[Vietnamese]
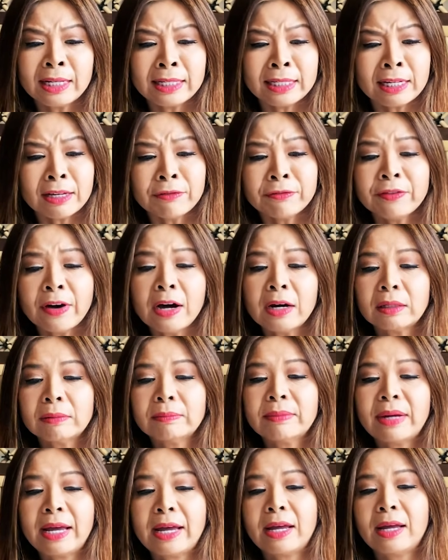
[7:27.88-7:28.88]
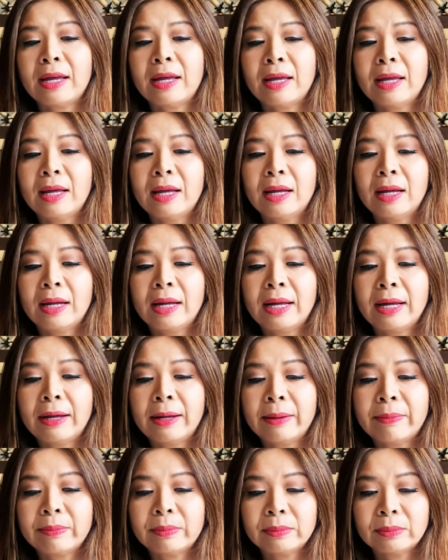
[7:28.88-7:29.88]
cái phần mà
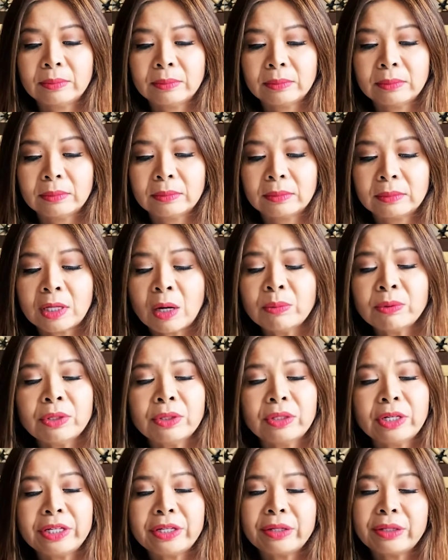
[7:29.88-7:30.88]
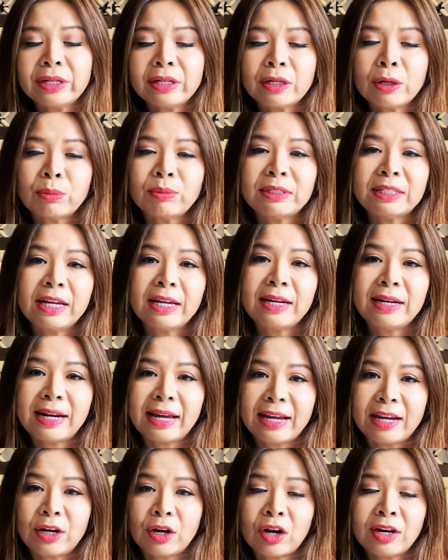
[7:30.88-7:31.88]
À, thông thường là những cái công ty
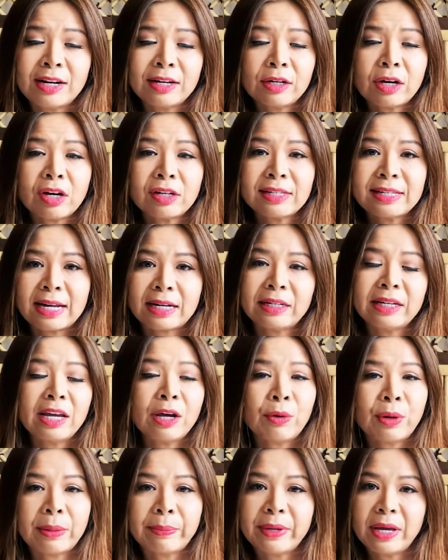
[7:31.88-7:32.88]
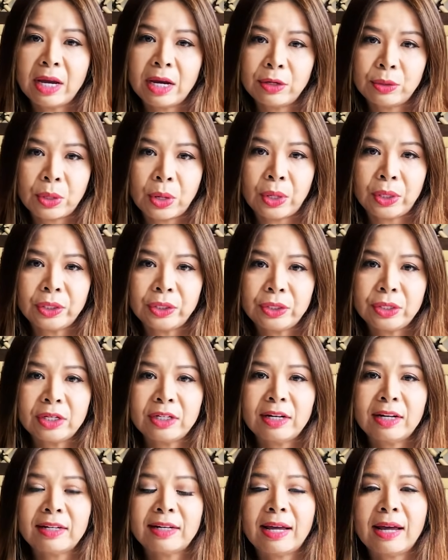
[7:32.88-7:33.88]
này nó đã có sẵn cái lờ em i a rồi, cho
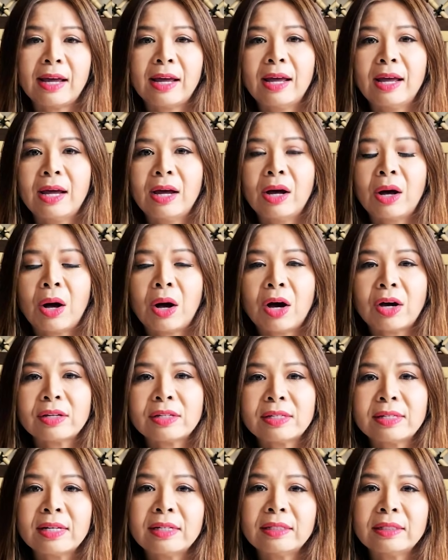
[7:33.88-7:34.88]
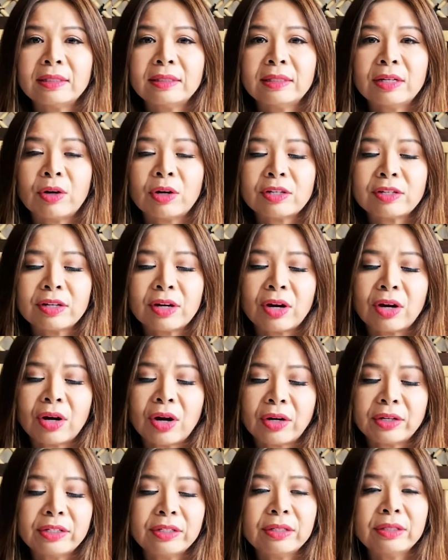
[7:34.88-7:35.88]
nên là họ xin họ họ
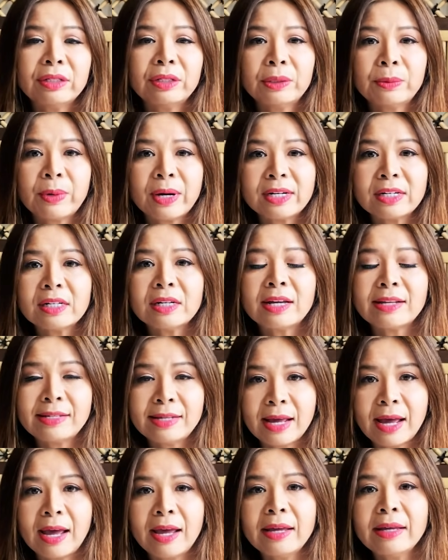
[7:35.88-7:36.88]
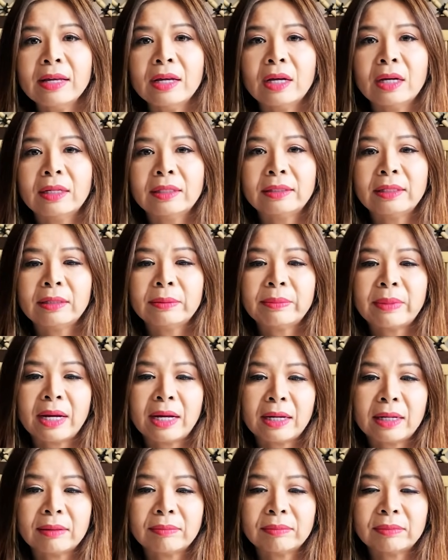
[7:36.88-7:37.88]
họ đưa người qua rất là dễ. Nhưng
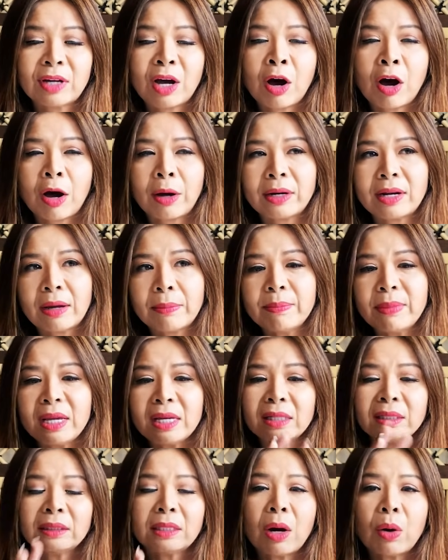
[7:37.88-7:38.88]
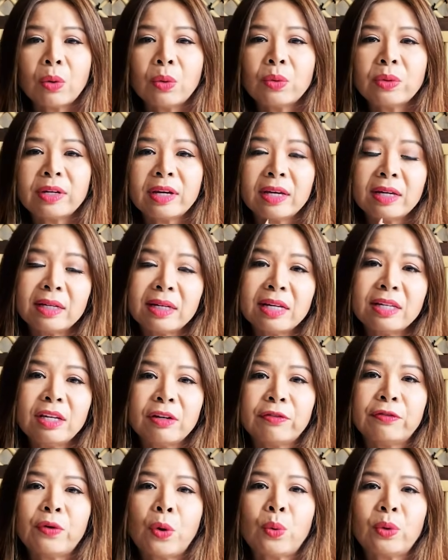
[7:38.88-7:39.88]
mà họ đã biến tấu cái cái
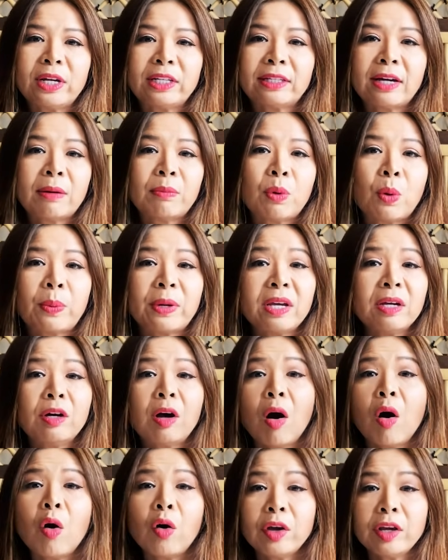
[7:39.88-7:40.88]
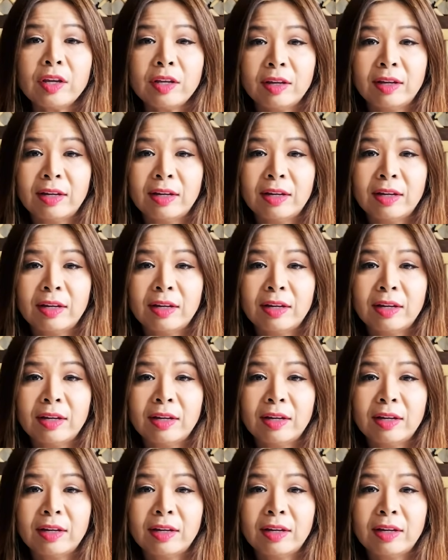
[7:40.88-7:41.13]
dịch vụ này thành một cái gói